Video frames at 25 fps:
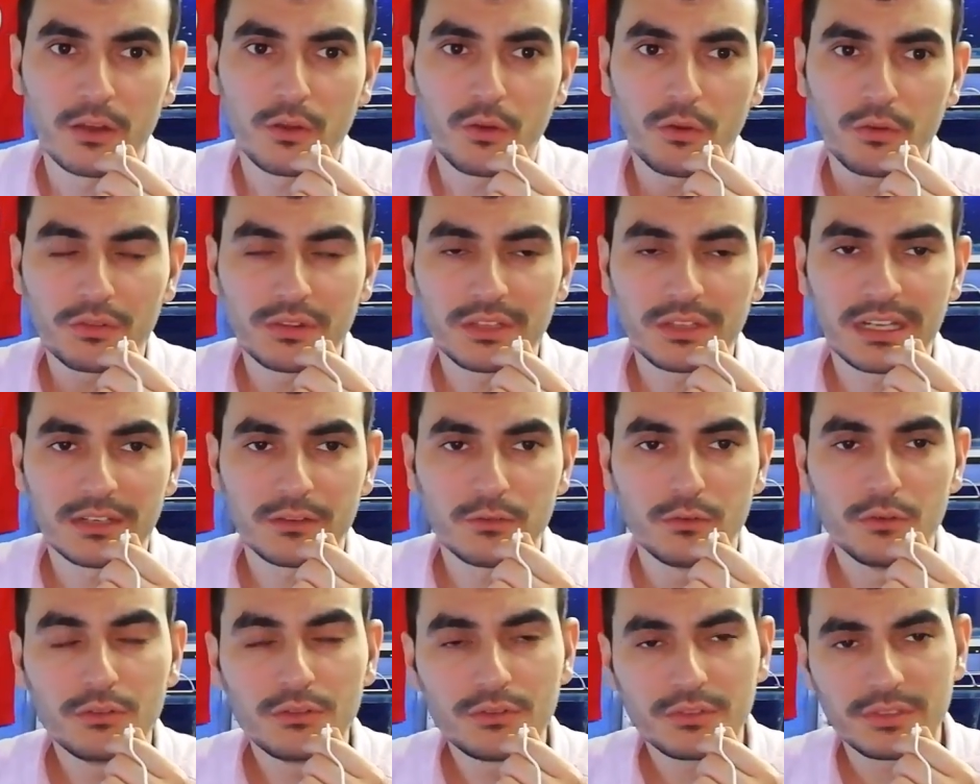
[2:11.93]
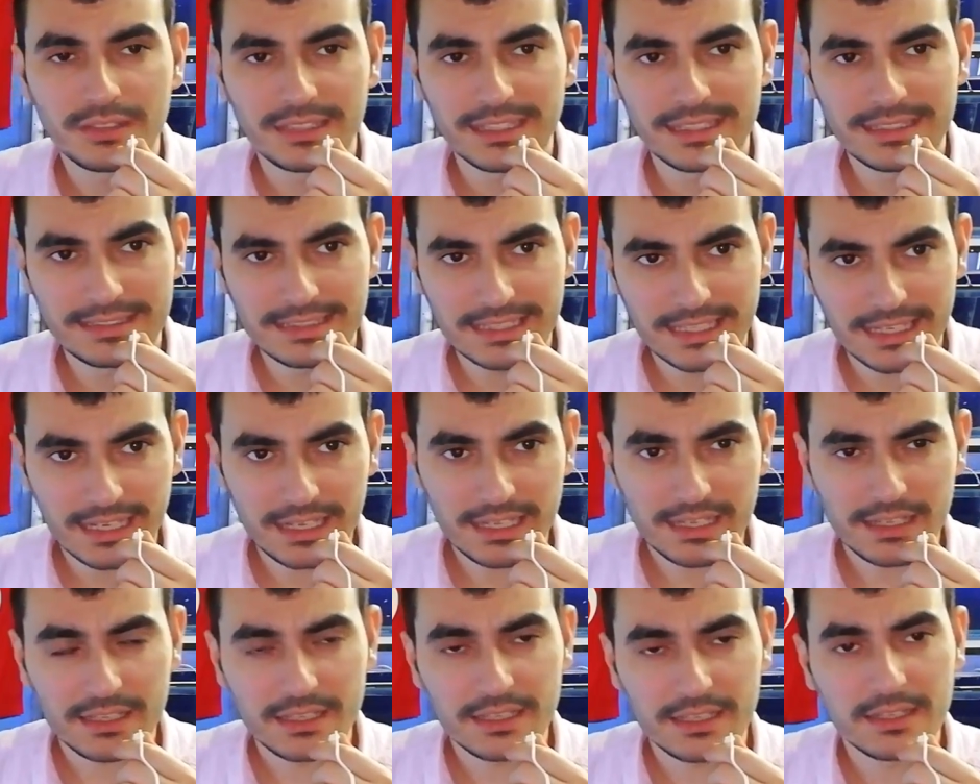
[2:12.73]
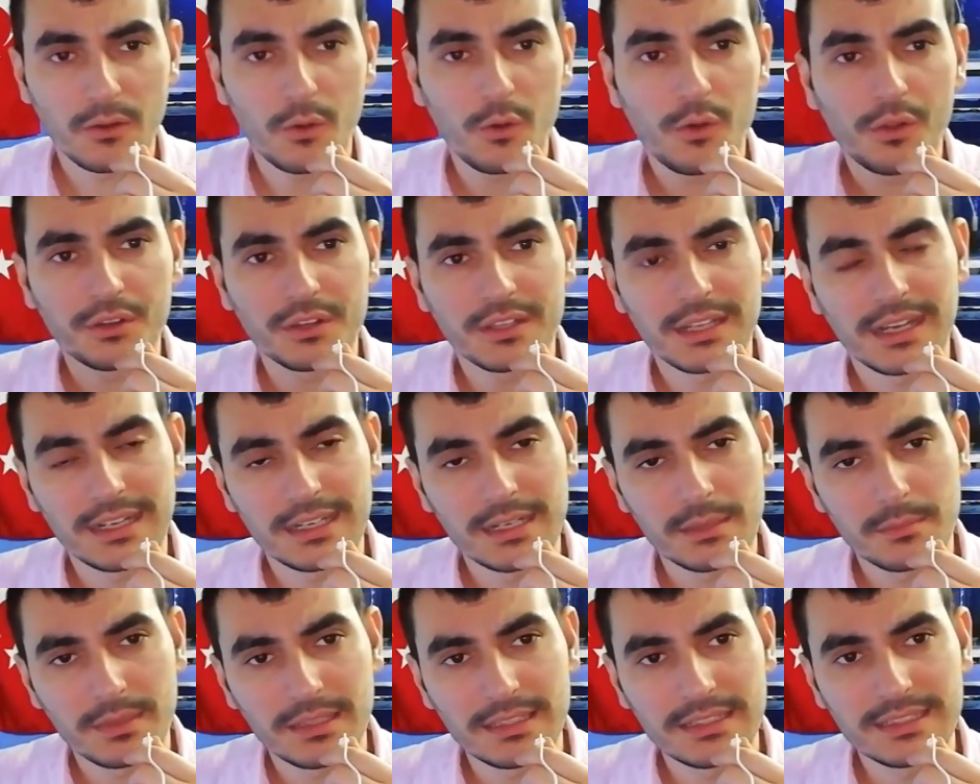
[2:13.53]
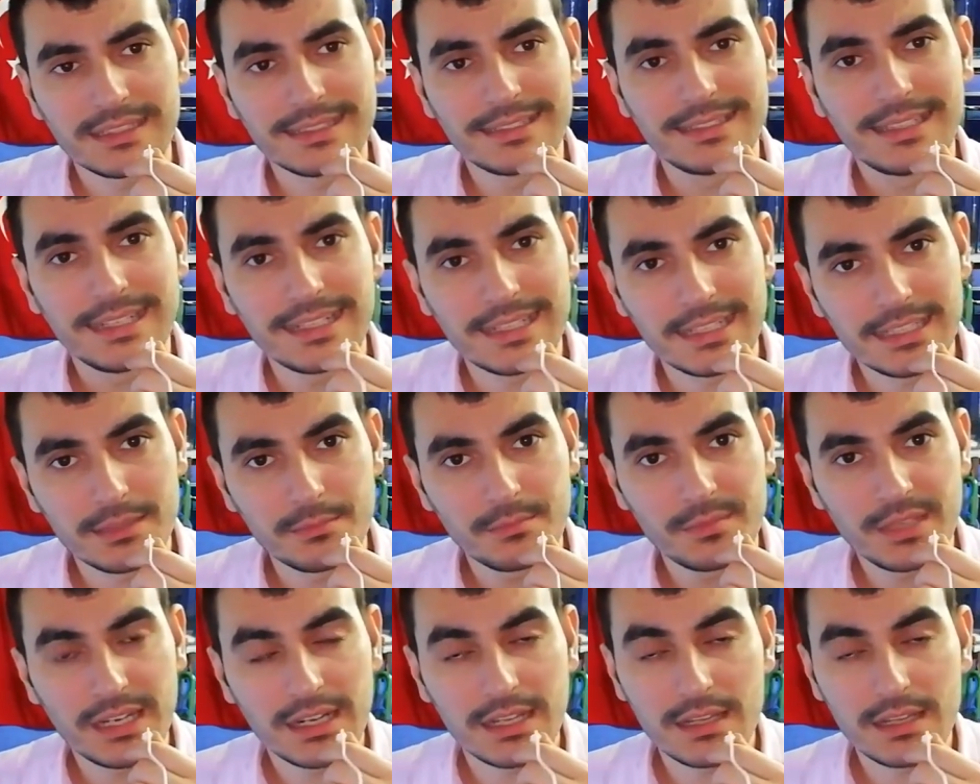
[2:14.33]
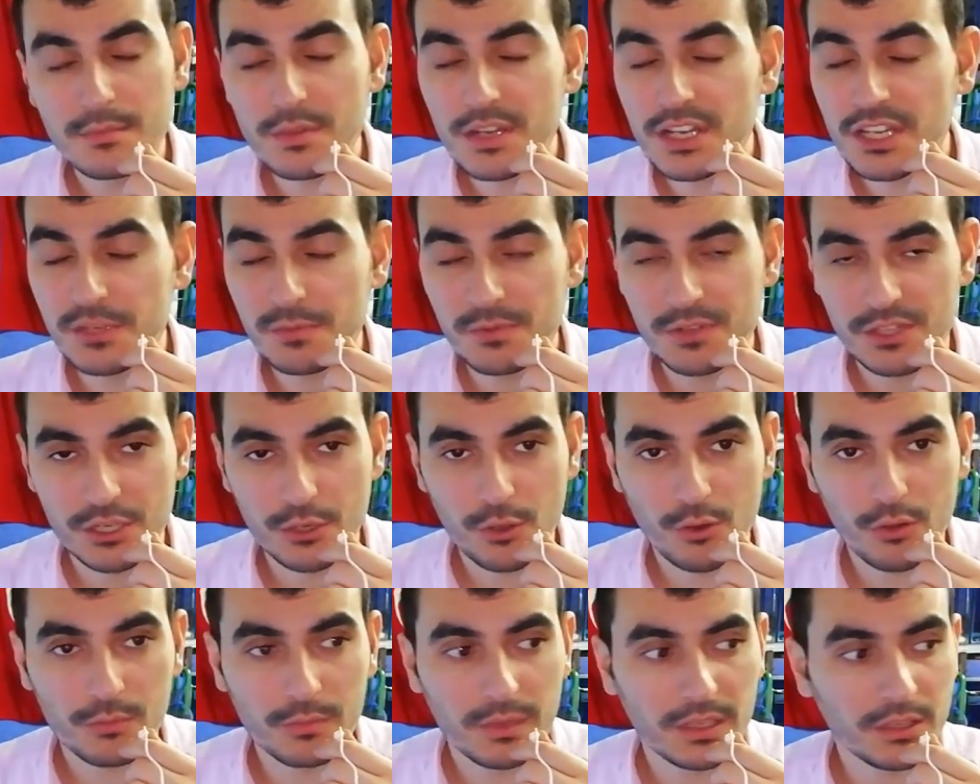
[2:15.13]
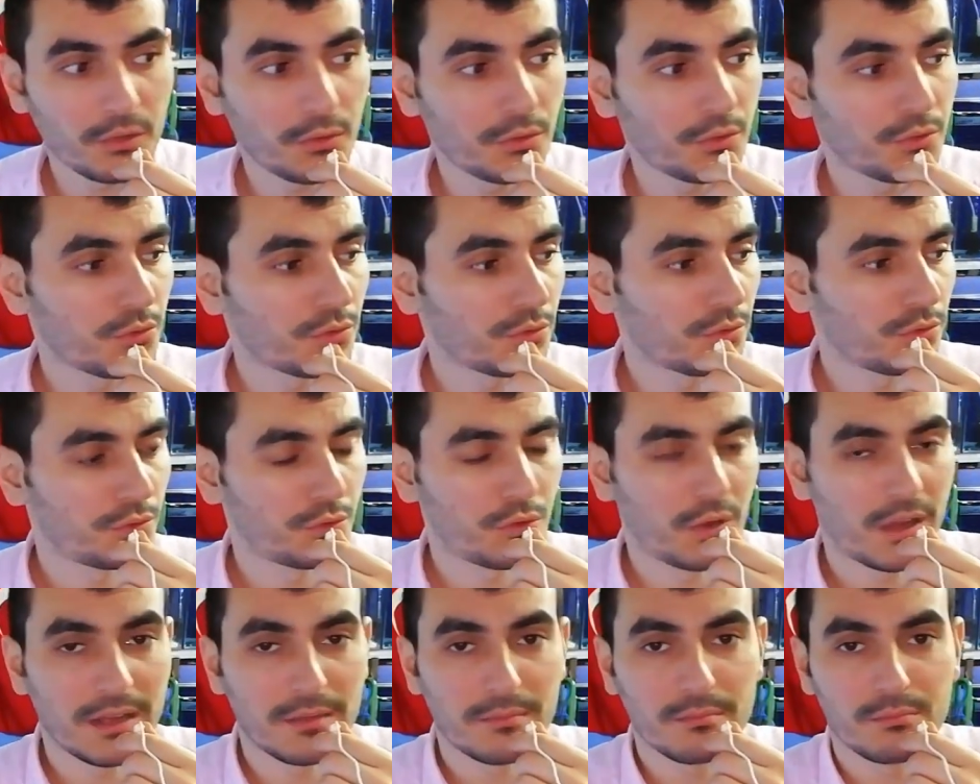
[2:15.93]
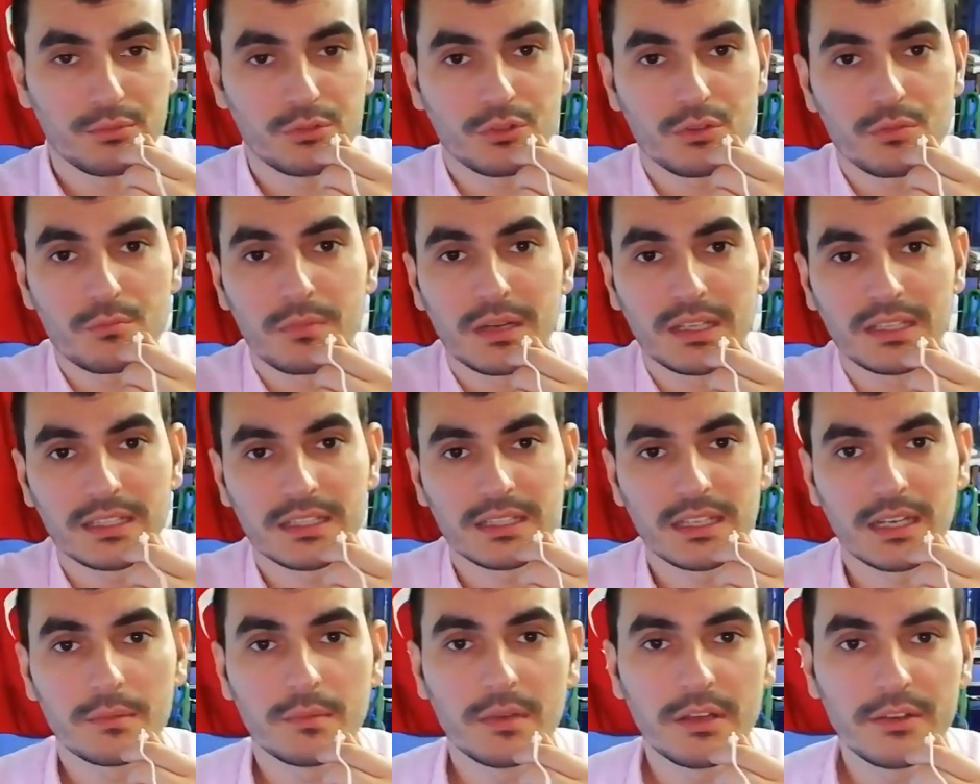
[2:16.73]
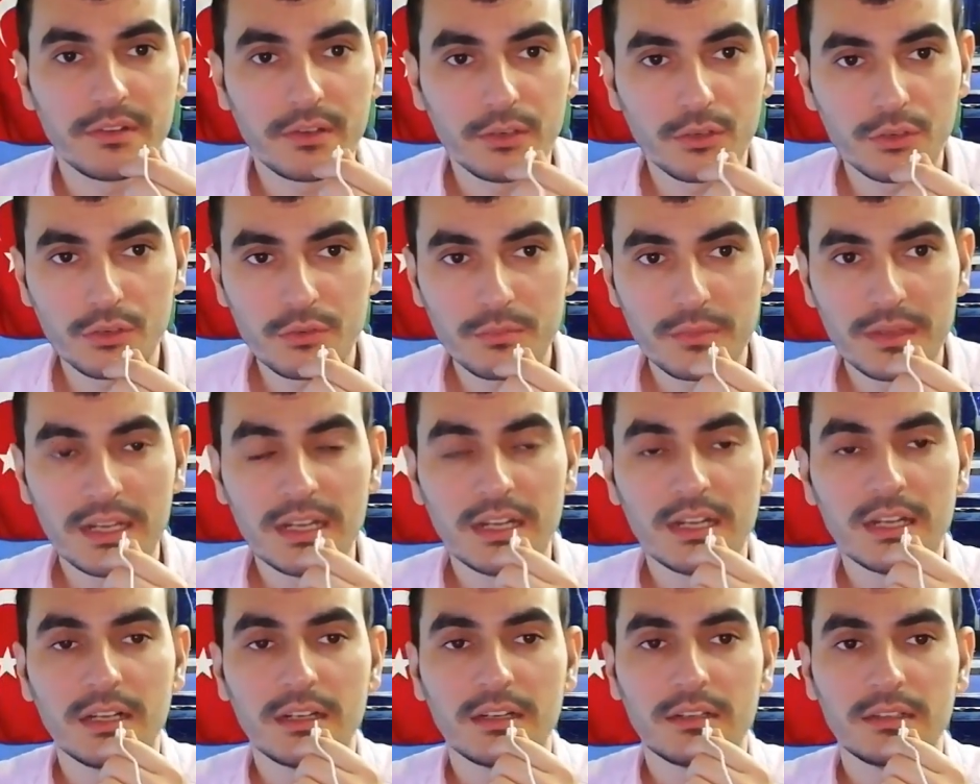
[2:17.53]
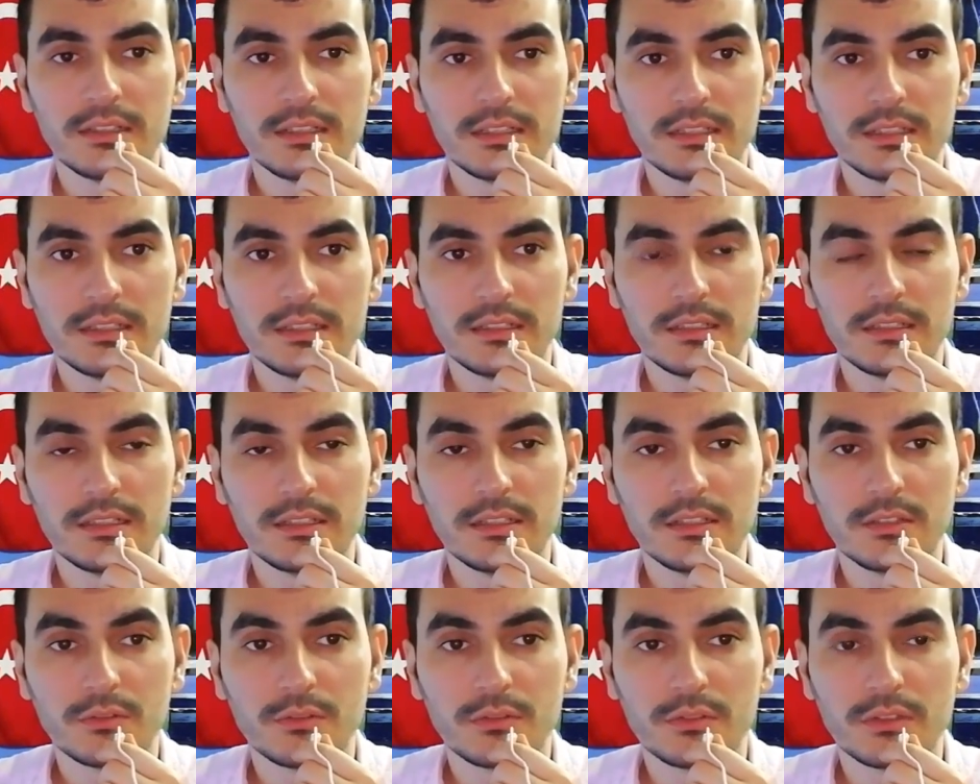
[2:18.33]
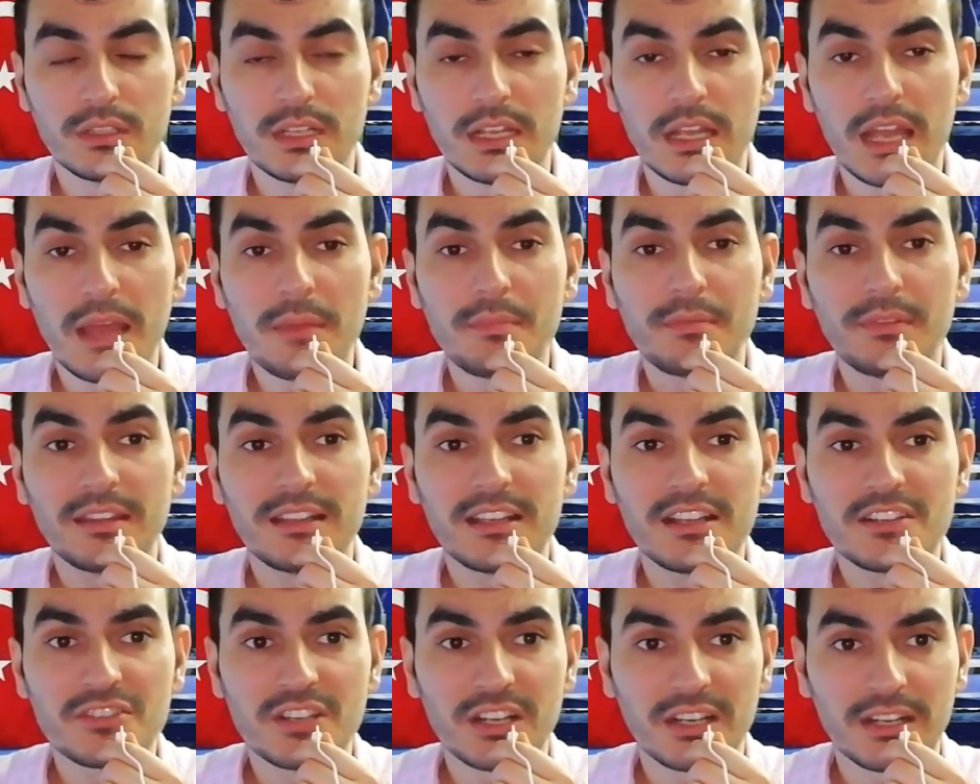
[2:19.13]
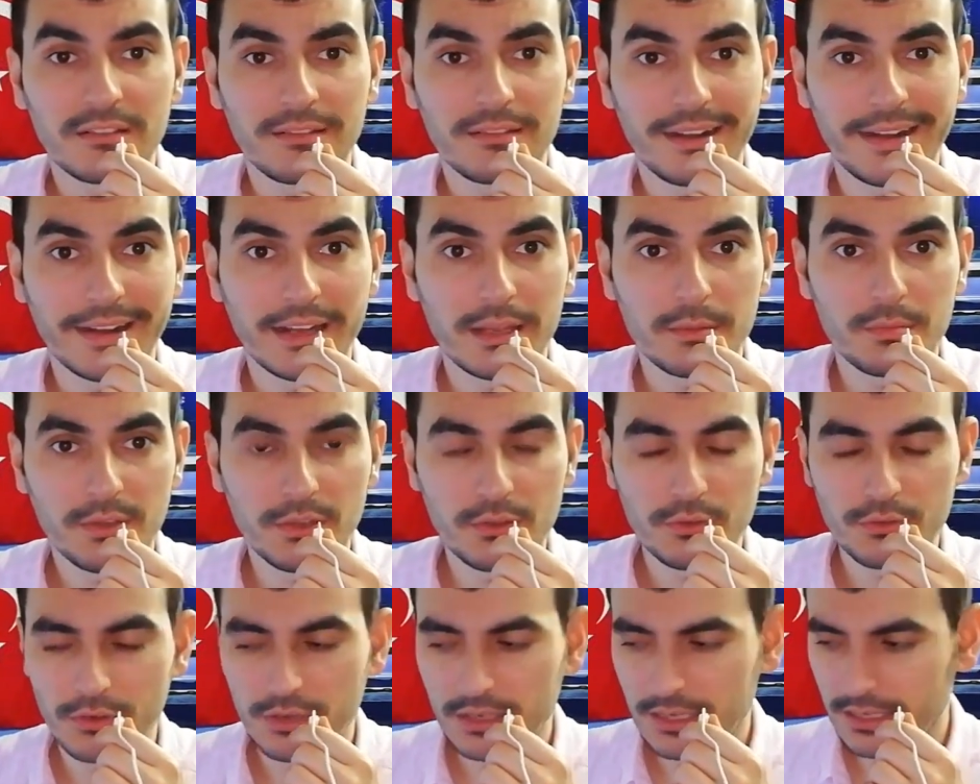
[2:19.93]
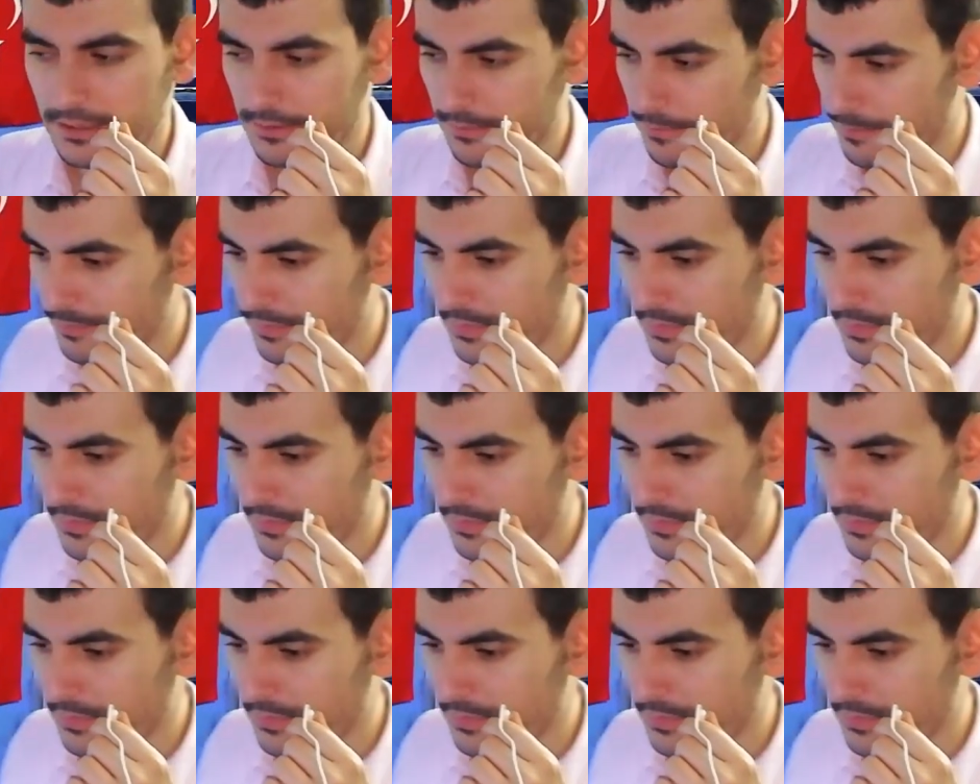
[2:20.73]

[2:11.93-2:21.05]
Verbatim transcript: Onlar ölürse diye 10 e, tane balığı denedim denedim. Hiçbir şey olmadı. Şu an bütün balıklarıma veriyorum. E, hepsi de canavar gibi yiyorlar.